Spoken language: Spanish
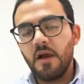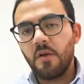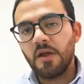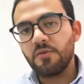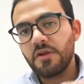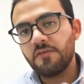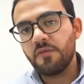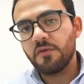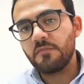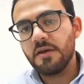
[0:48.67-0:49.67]
Ahora hay una
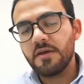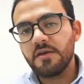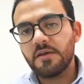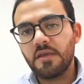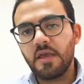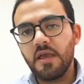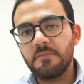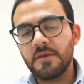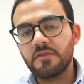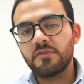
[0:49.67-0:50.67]
forma y
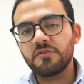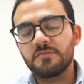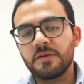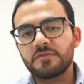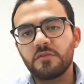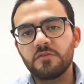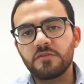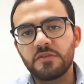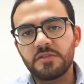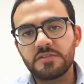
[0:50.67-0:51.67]
hay métodos para
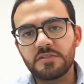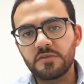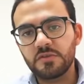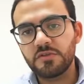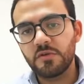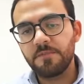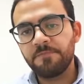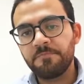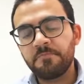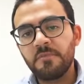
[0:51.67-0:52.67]
solucionar esta situación.